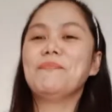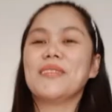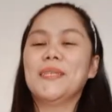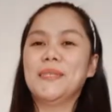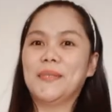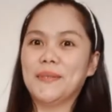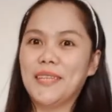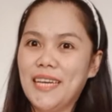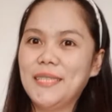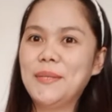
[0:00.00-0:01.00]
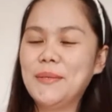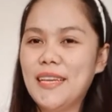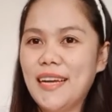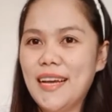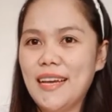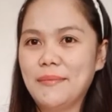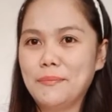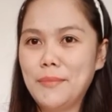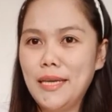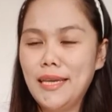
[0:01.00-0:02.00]
So guys, yun na nga,
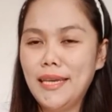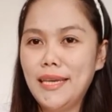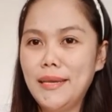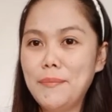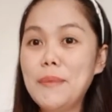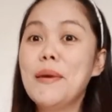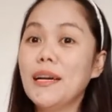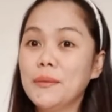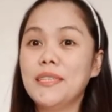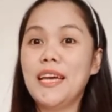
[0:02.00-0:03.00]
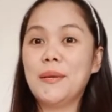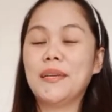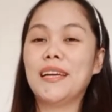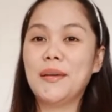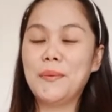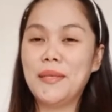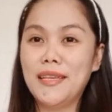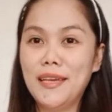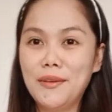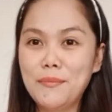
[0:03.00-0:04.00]
may, may bago tayong gagawin
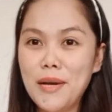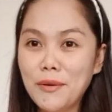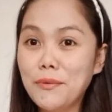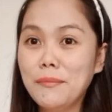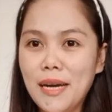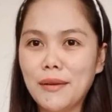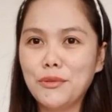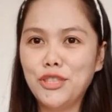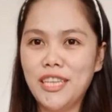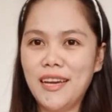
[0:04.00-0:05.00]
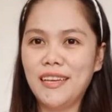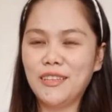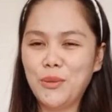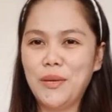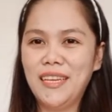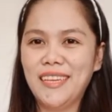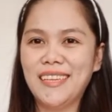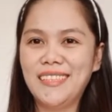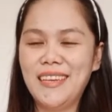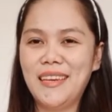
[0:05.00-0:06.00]
ngayon. Bagong-bago siya actually
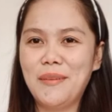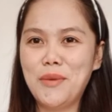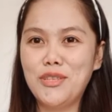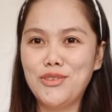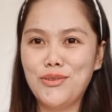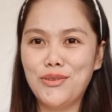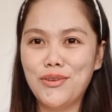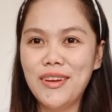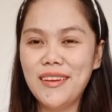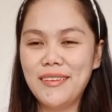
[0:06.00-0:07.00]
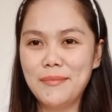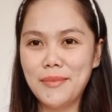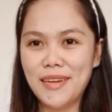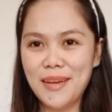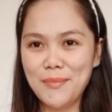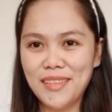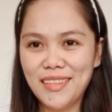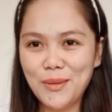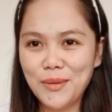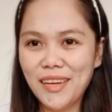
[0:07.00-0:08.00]
kasi medyo marami na
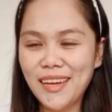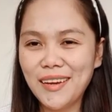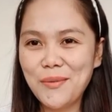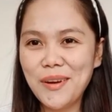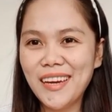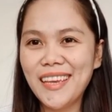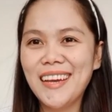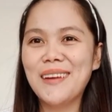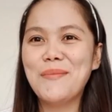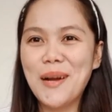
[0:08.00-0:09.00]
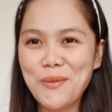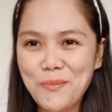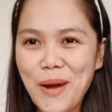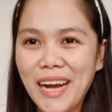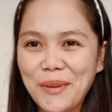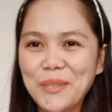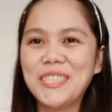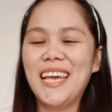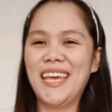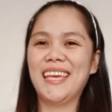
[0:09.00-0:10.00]
itong nakagawa kaya nga bagong-bago siya eh.